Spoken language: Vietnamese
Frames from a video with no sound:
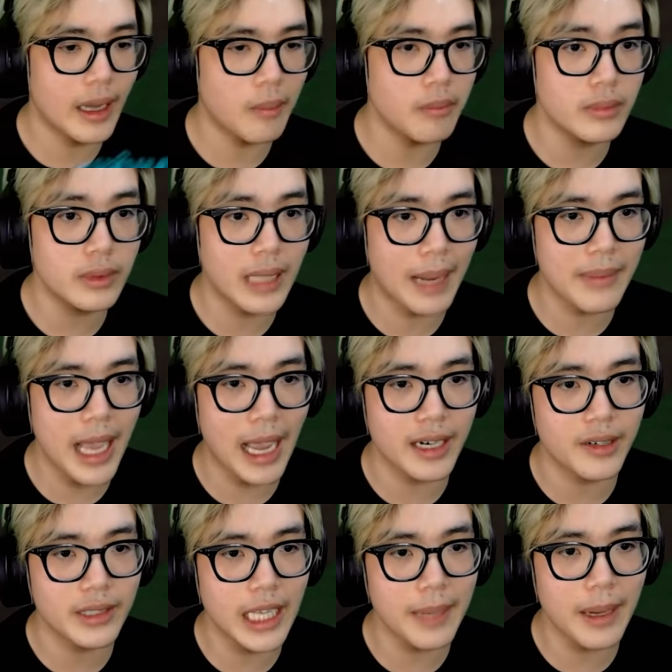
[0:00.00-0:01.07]
không tham gia
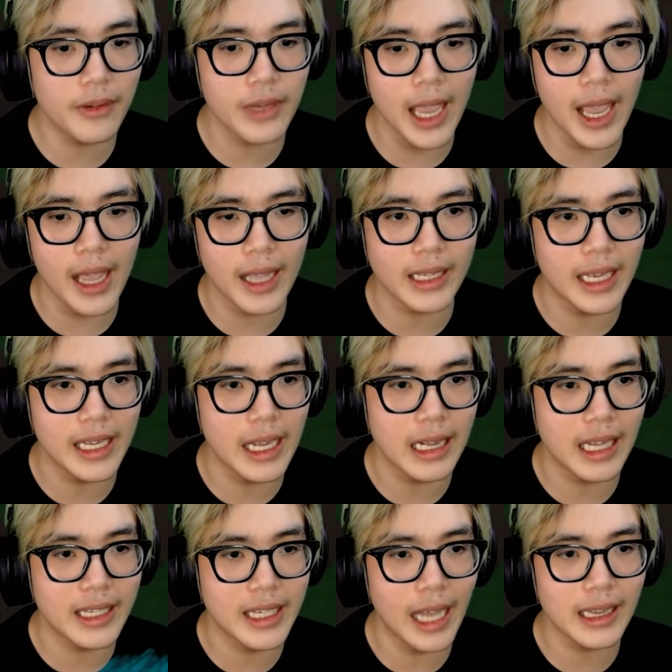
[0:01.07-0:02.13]
được tiếp đâu nha tại vì
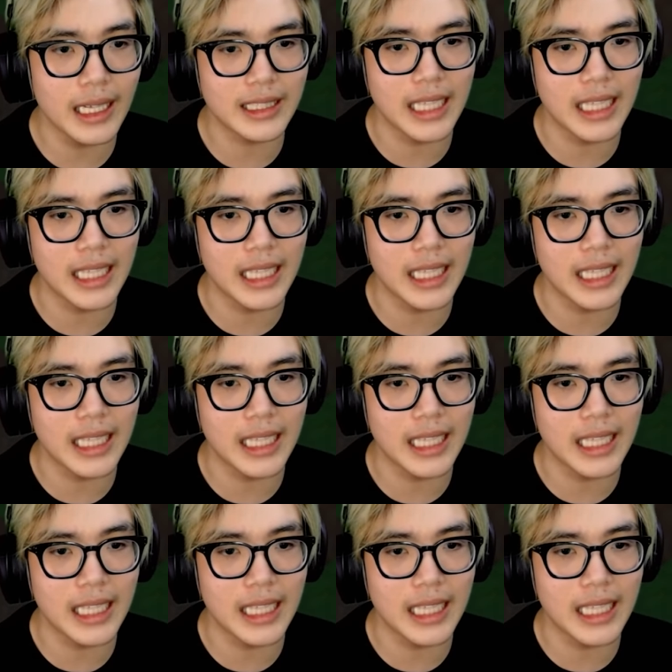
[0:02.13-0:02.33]
là chết là